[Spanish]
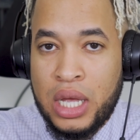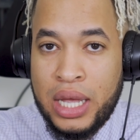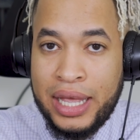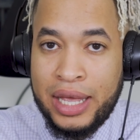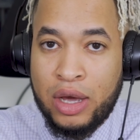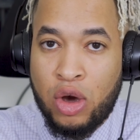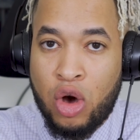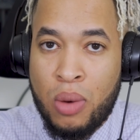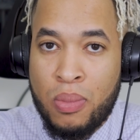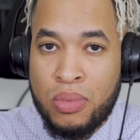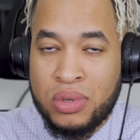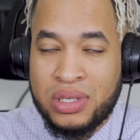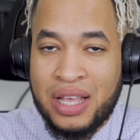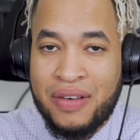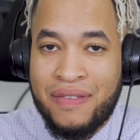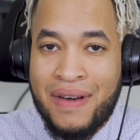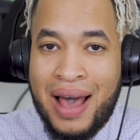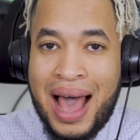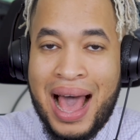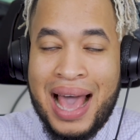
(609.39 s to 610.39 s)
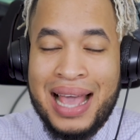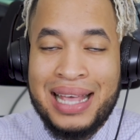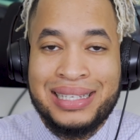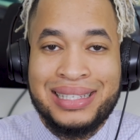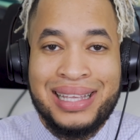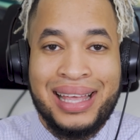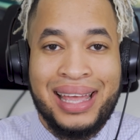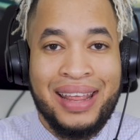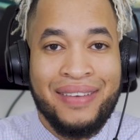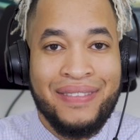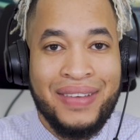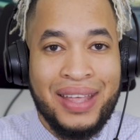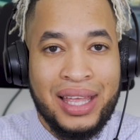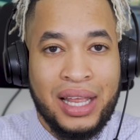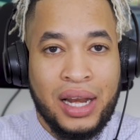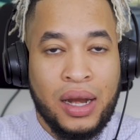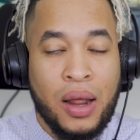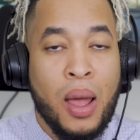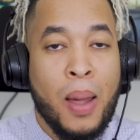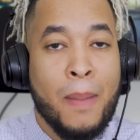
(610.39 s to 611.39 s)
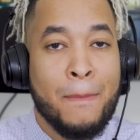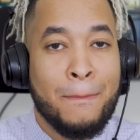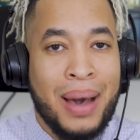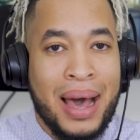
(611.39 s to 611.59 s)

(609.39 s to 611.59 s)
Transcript: y cómo se va a escribir